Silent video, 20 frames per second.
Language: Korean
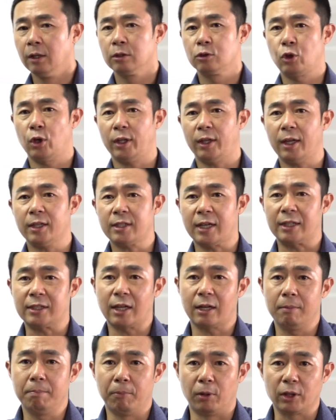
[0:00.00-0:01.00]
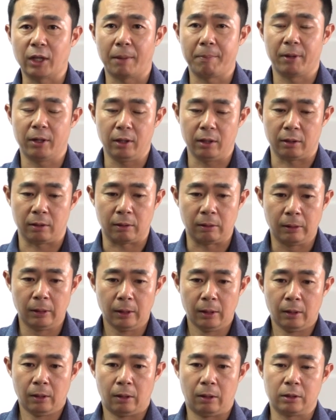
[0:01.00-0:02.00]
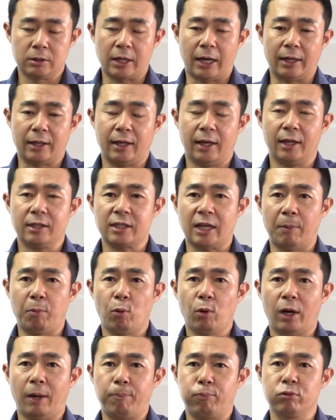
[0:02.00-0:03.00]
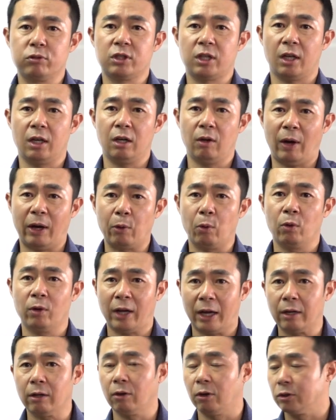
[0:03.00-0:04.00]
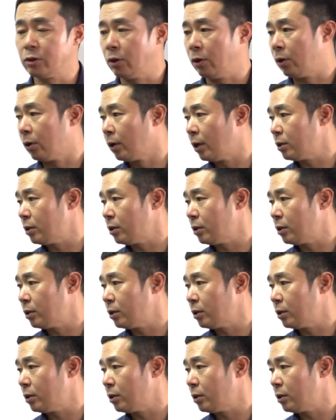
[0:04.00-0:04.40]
최대 자산은 뭐냐면은 어, 자기의 자본과 부채를 활용을 하는 거죠.